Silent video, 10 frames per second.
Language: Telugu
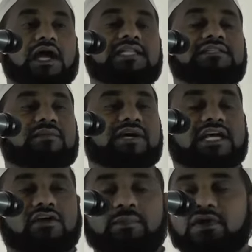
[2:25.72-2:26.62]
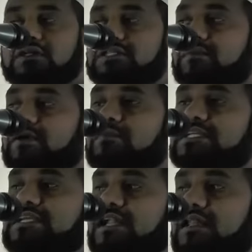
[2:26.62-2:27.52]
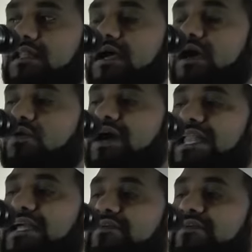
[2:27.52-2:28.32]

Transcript: అంతిమ దైవ ప్రవక్త మొహమ్మద్ సలల్లాహు అలీ